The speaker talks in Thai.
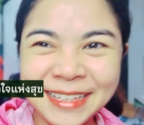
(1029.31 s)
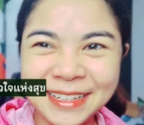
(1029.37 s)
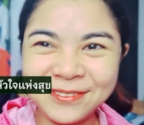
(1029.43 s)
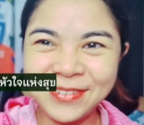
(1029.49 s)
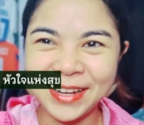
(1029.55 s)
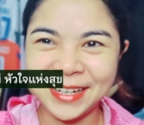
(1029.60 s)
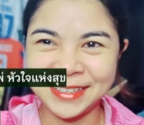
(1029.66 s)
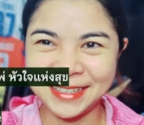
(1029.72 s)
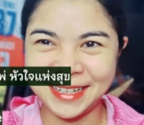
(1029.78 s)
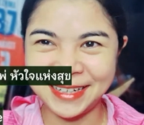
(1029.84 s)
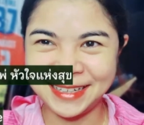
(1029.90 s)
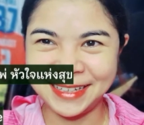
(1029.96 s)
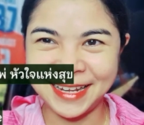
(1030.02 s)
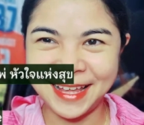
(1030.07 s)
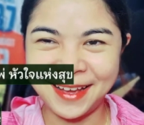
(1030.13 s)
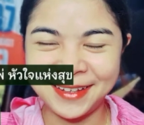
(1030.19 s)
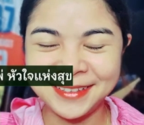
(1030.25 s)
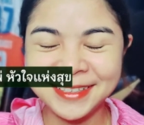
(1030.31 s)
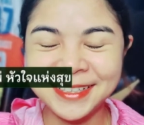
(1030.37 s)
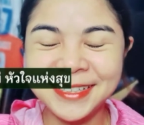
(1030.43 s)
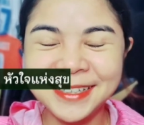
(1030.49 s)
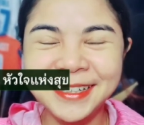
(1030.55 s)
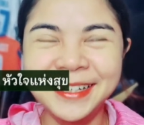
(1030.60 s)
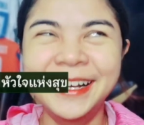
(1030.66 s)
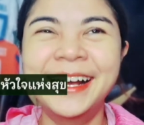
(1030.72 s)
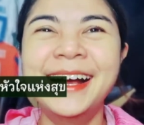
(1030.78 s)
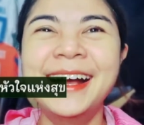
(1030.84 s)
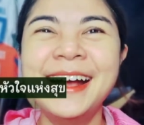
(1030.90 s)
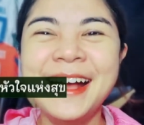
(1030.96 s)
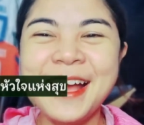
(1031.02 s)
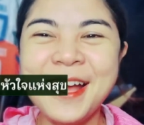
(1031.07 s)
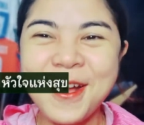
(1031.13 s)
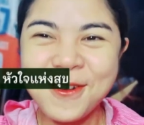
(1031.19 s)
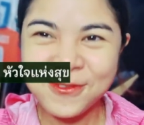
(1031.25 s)
ลิ้นพันกันเลยละ
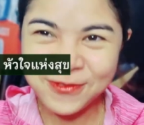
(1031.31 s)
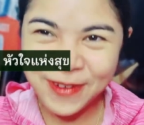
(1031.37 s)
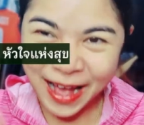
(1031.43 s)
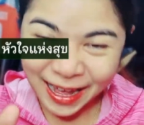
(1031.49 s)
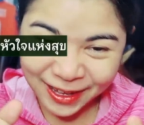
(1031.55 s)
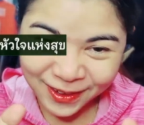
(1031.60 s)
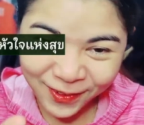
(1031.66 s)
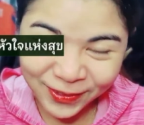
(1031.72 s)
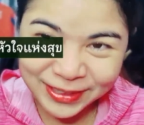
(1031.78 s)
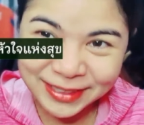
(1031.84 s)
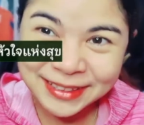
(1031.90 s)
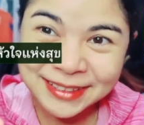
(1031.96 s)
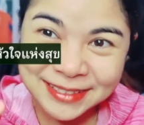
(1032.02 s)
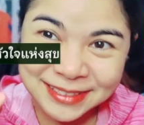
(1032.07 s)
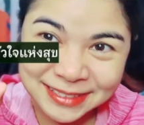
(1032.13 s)
ฝากกด